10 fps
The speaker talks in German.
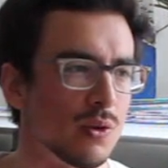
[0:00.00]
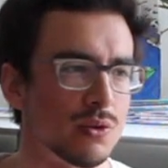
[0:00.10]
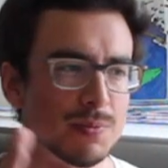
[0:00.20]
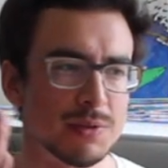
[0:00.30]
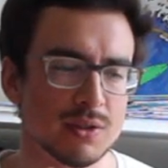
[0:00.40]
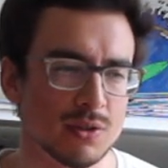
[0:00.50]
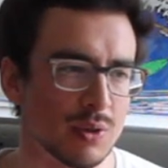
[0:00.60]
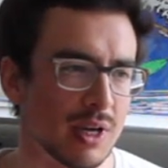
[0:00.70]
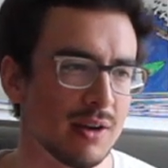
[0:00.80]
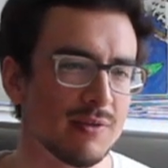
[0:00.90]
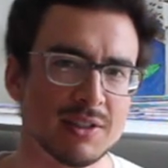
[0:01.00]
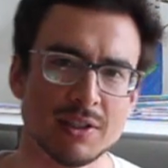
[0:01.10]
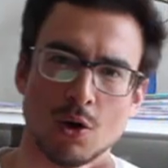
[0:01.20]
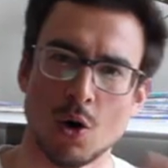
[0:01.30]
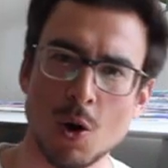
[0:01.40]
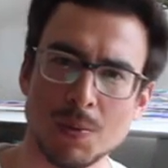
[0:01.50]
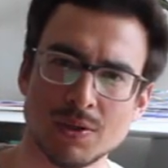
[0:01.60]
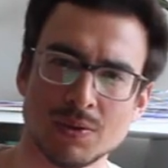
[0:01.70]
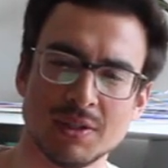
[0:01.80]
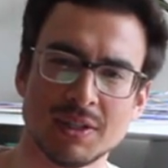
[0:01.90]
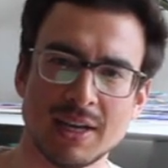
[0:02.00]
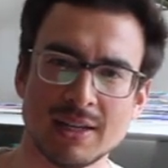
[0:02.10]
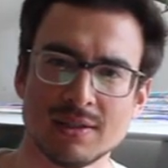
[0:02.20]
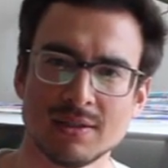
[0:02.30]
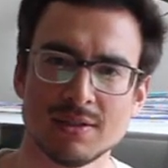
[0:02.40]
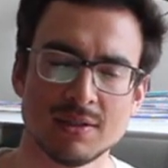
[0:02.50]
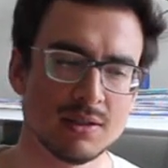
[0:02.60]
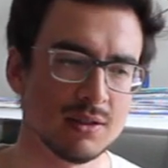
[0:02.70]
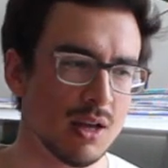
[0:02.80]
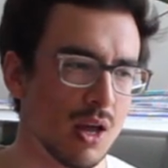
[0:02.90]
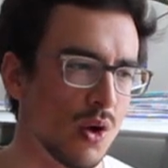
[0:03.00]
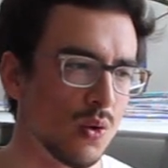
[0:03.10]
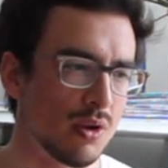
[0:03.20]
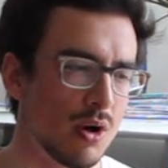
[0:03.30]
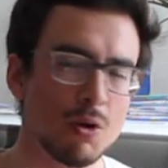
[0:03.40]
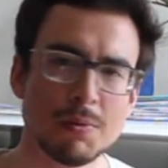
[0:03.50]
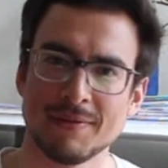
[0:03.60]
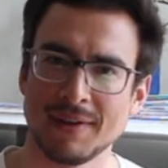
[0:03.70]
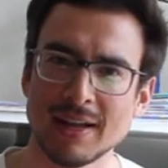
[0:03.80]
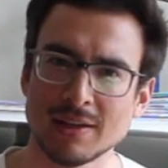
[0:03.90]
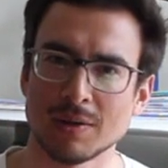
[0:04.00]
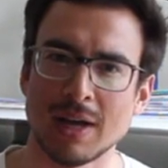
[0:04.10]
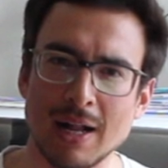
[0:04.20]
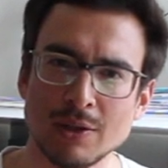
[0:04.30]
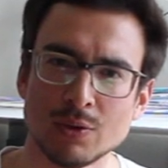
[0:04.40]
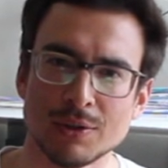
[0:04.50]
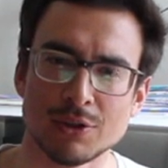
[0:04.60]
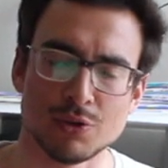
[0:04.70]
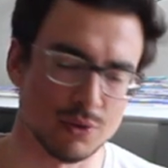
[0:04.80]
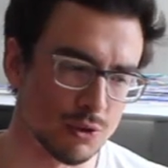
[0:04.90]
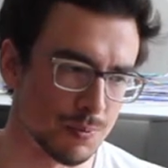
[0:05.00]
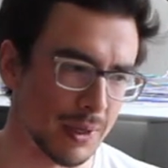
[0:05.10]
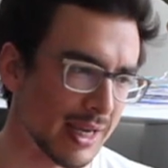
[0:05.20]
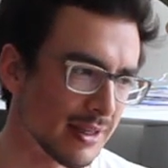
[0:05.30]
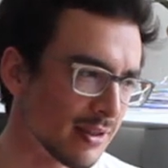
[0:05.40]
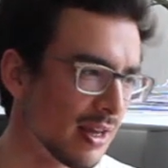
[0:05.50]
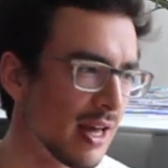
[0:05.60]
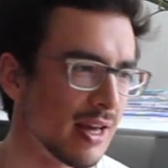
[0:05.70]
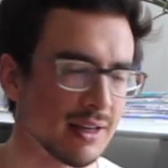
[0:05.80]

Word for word: und ein bisschen zu kennen, was ihre Hobbys und Interessen sind und auch über Werte und Haltungen zu sprechen,